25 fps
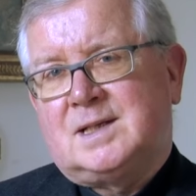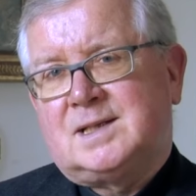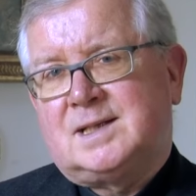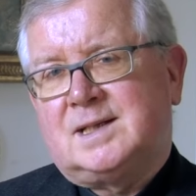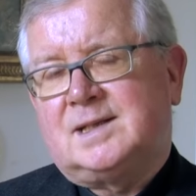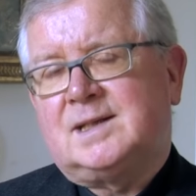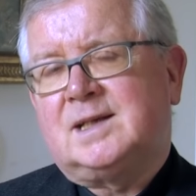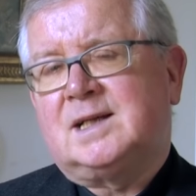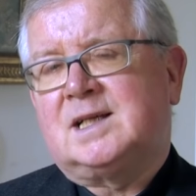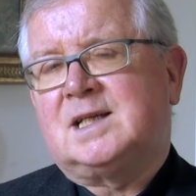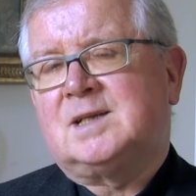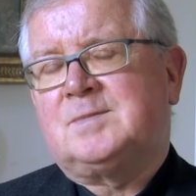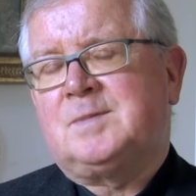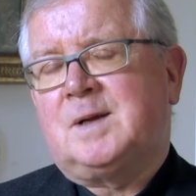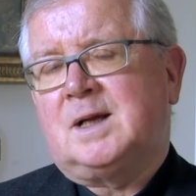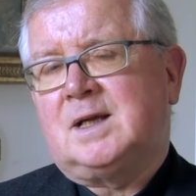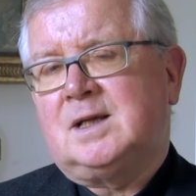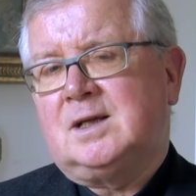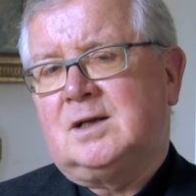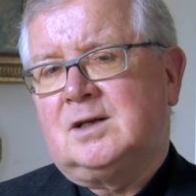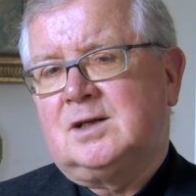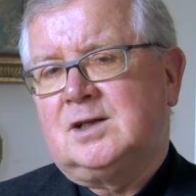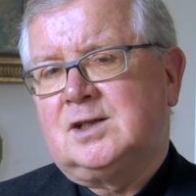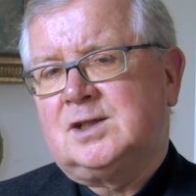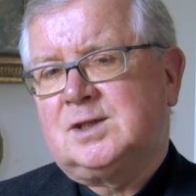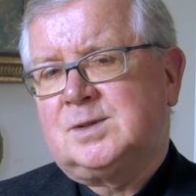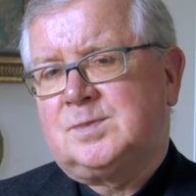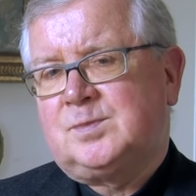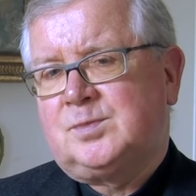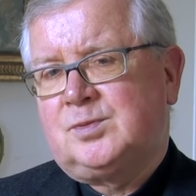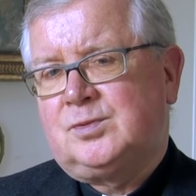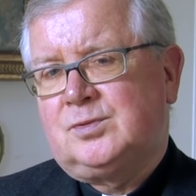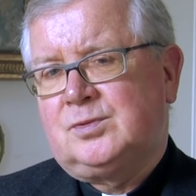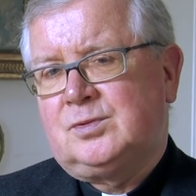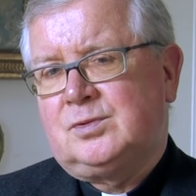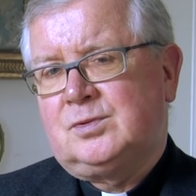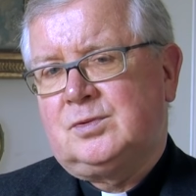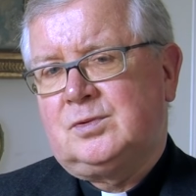cette expérience
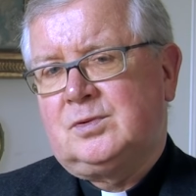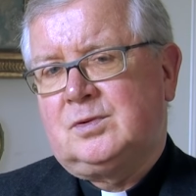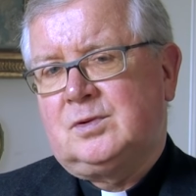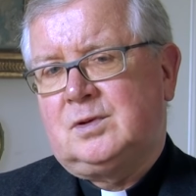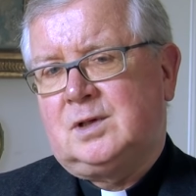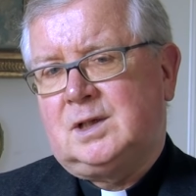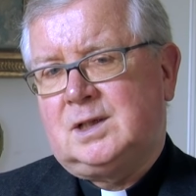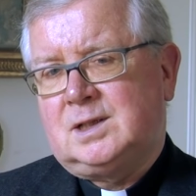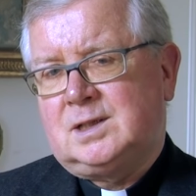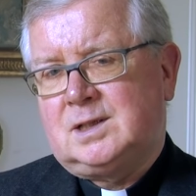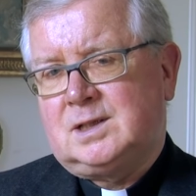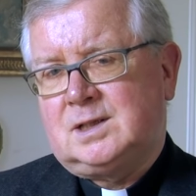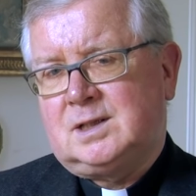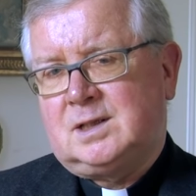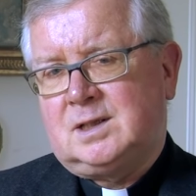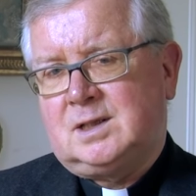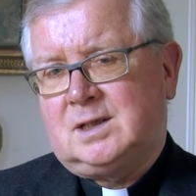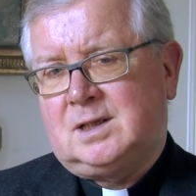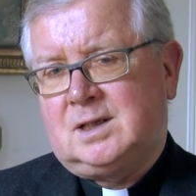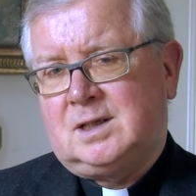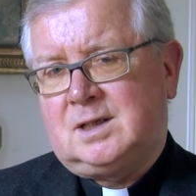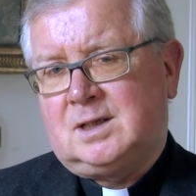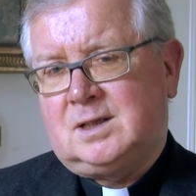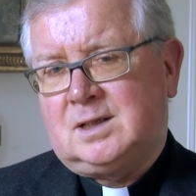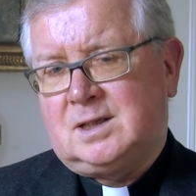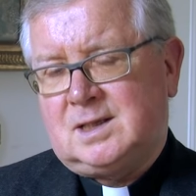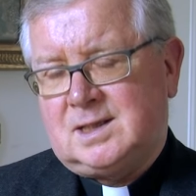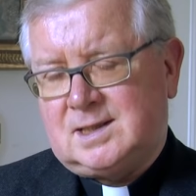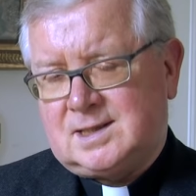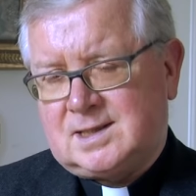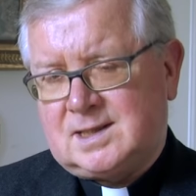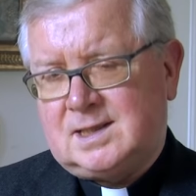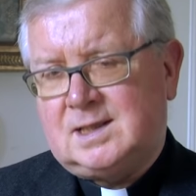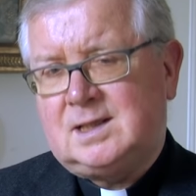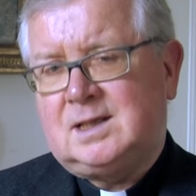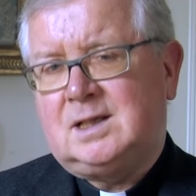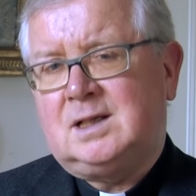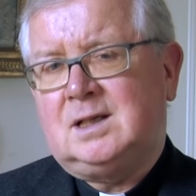peut
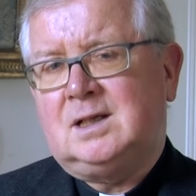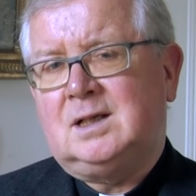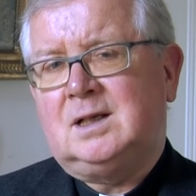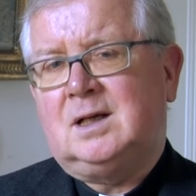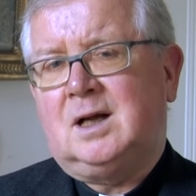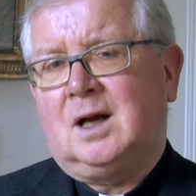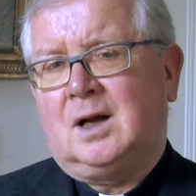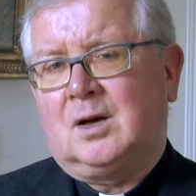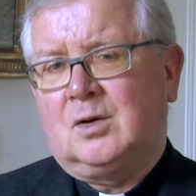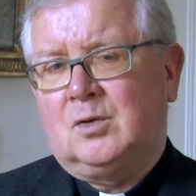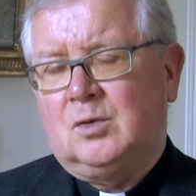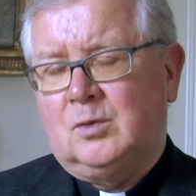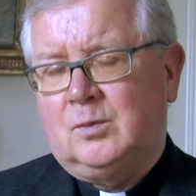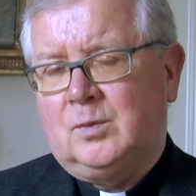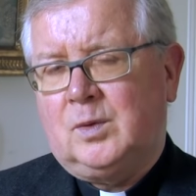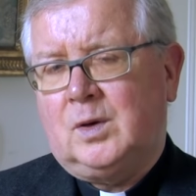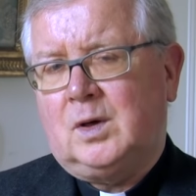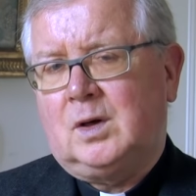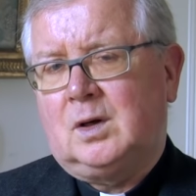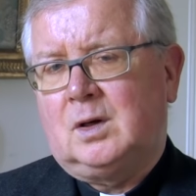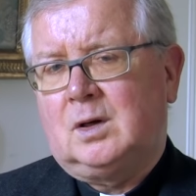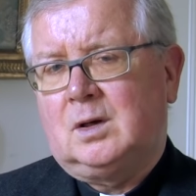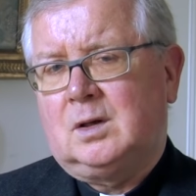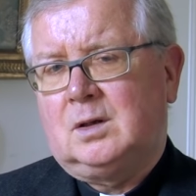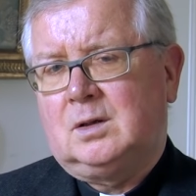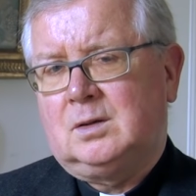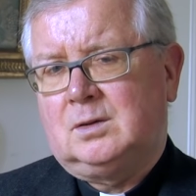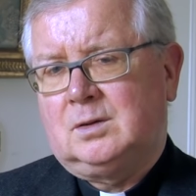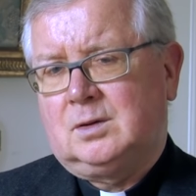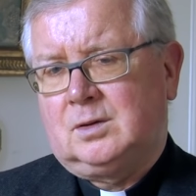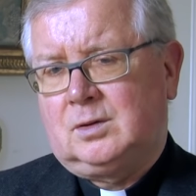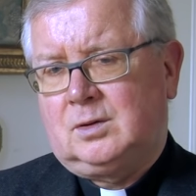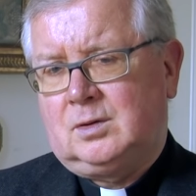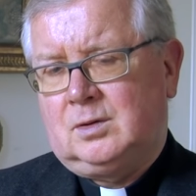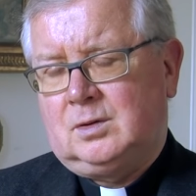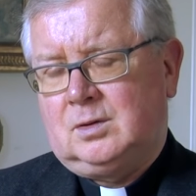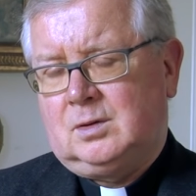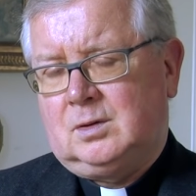les, aider à
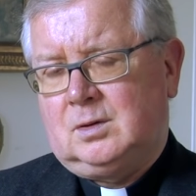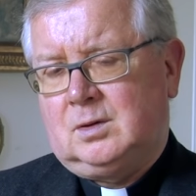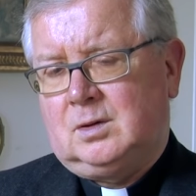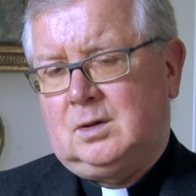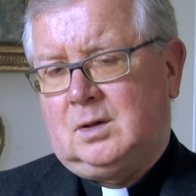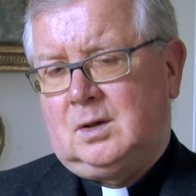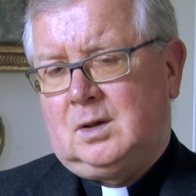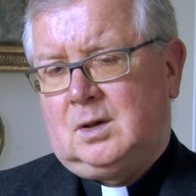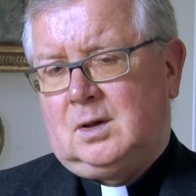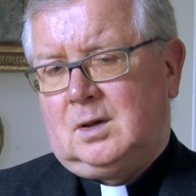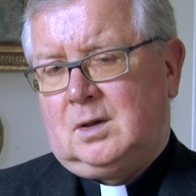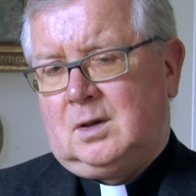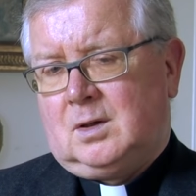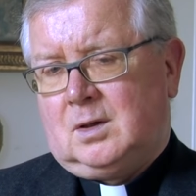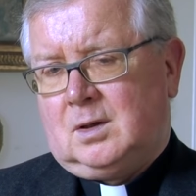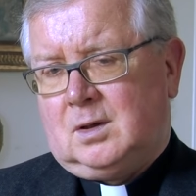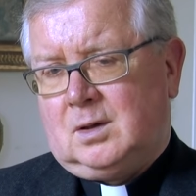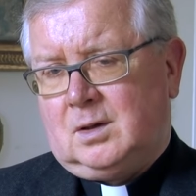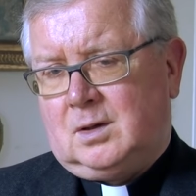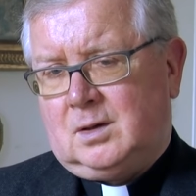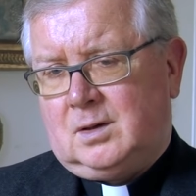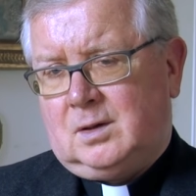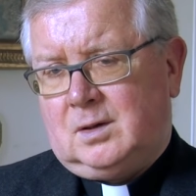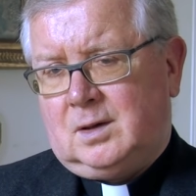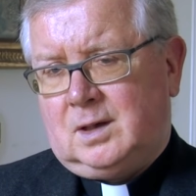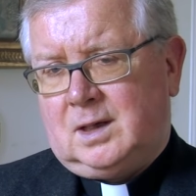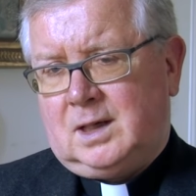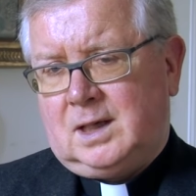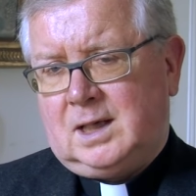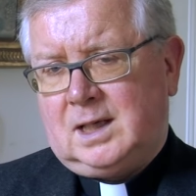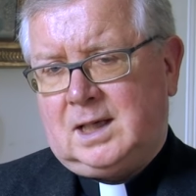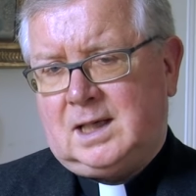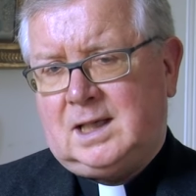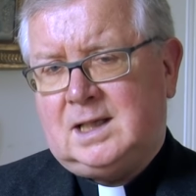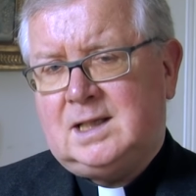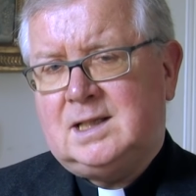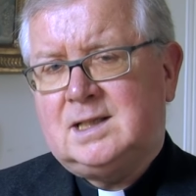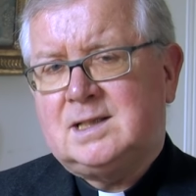comprendre que euh,
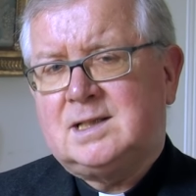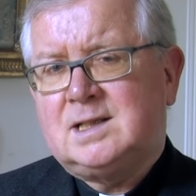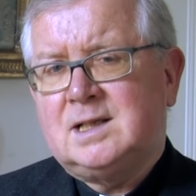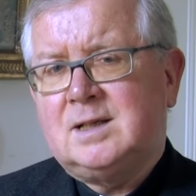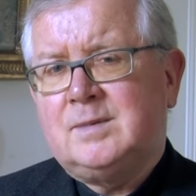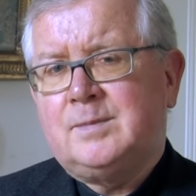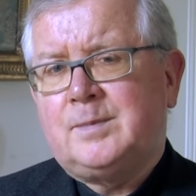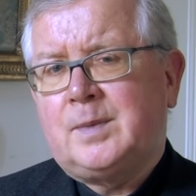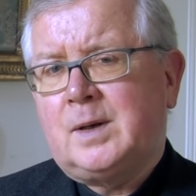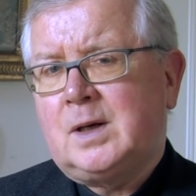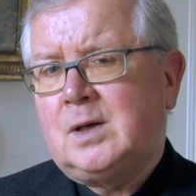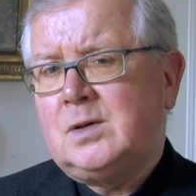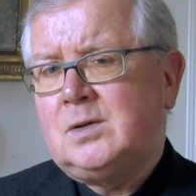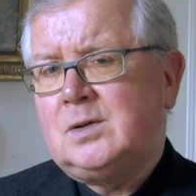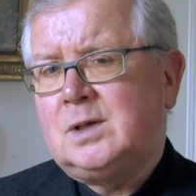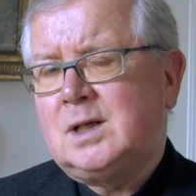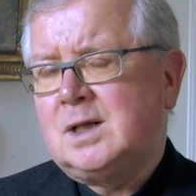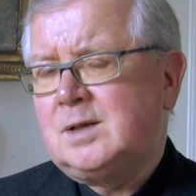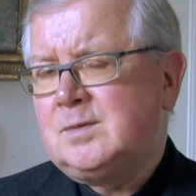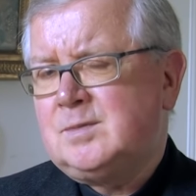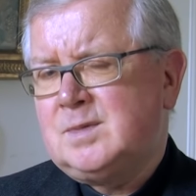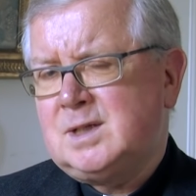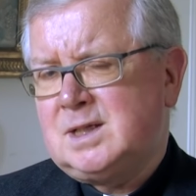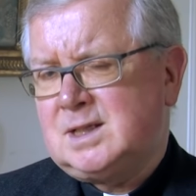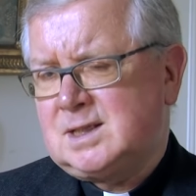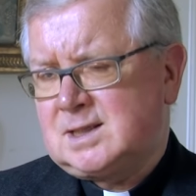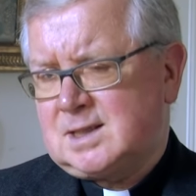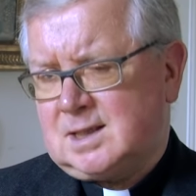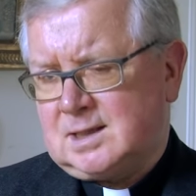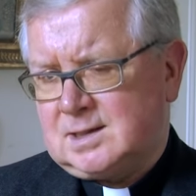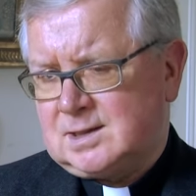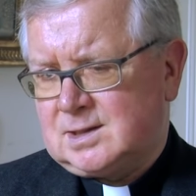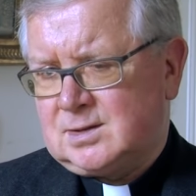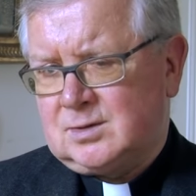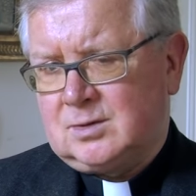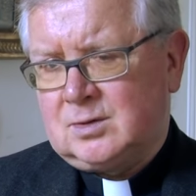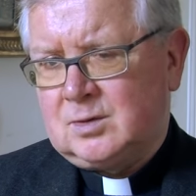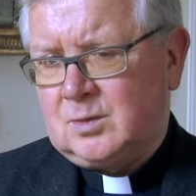l'Église n'est pas une
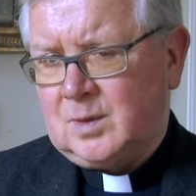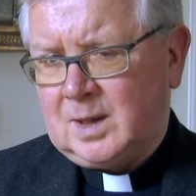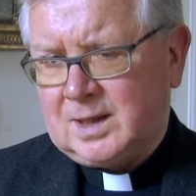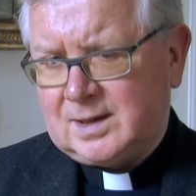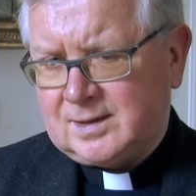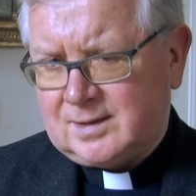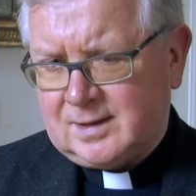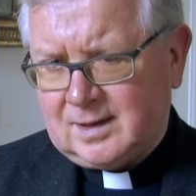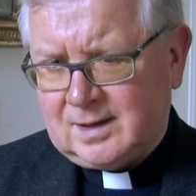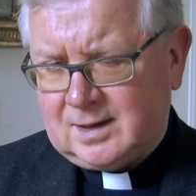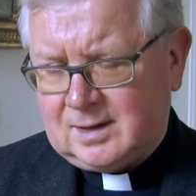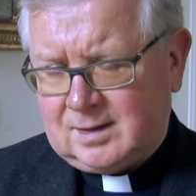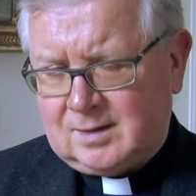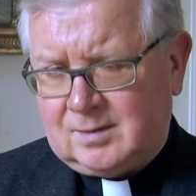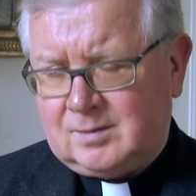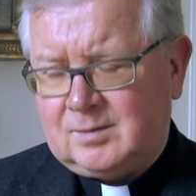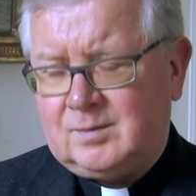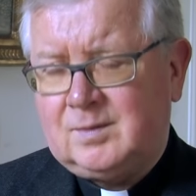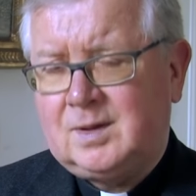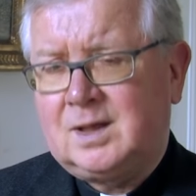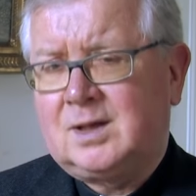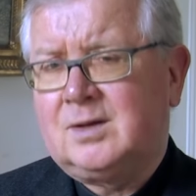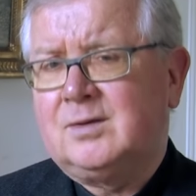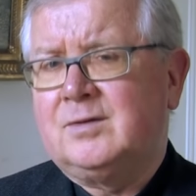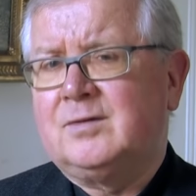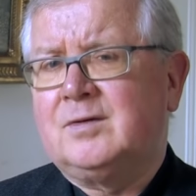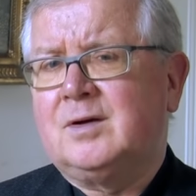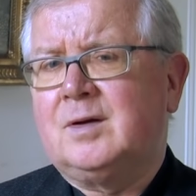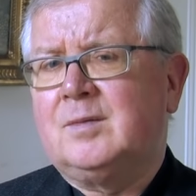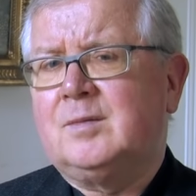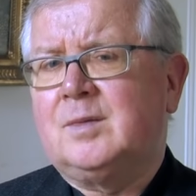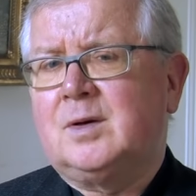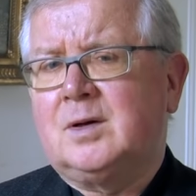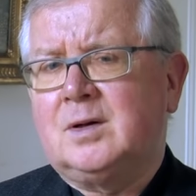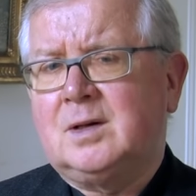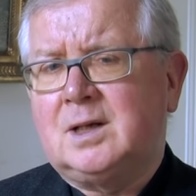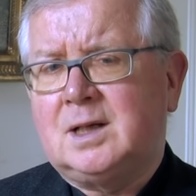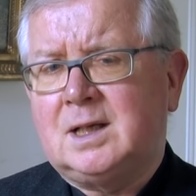administration lointaine, mais que
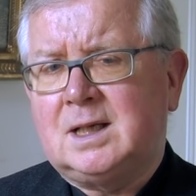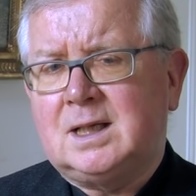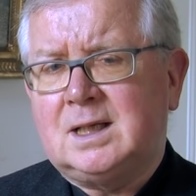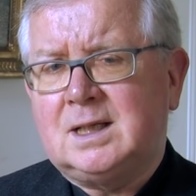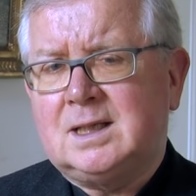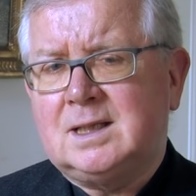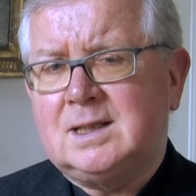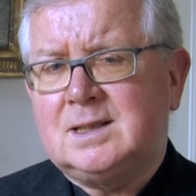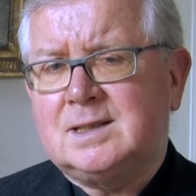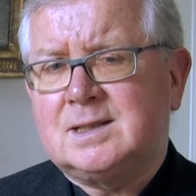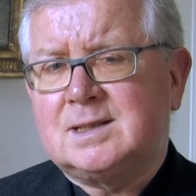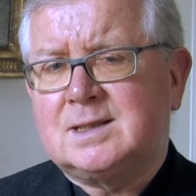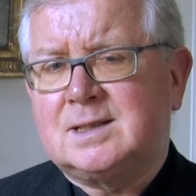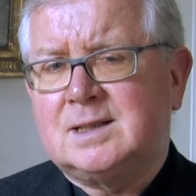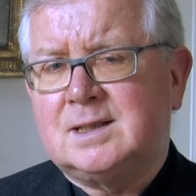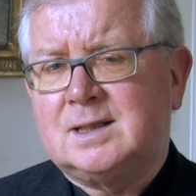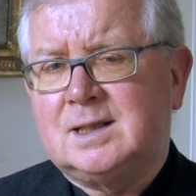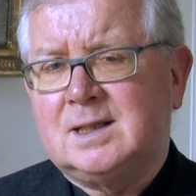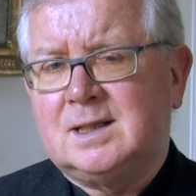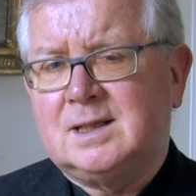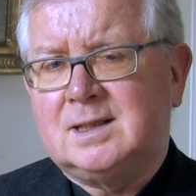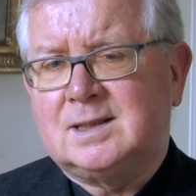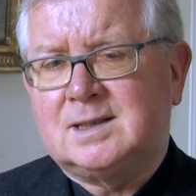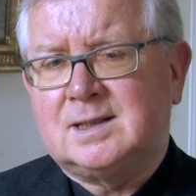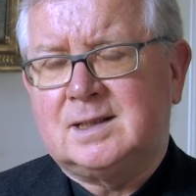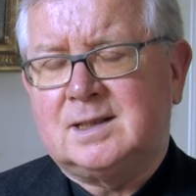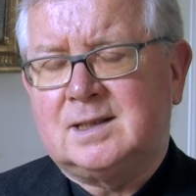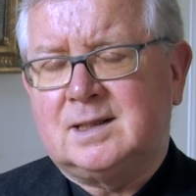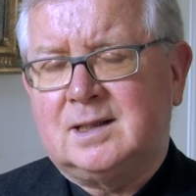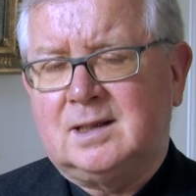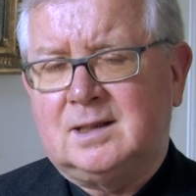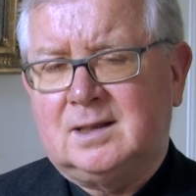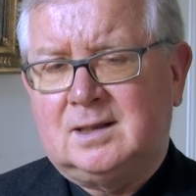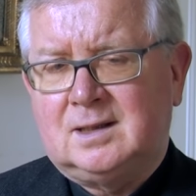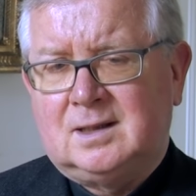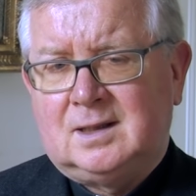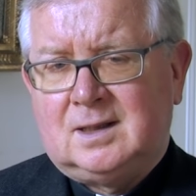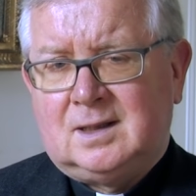vraiment l'Église, c'est
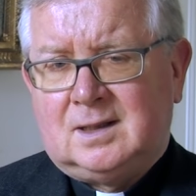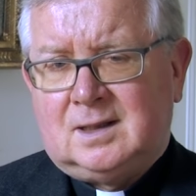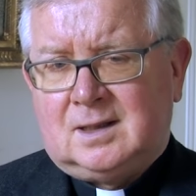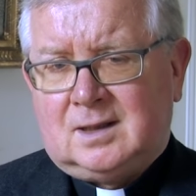un,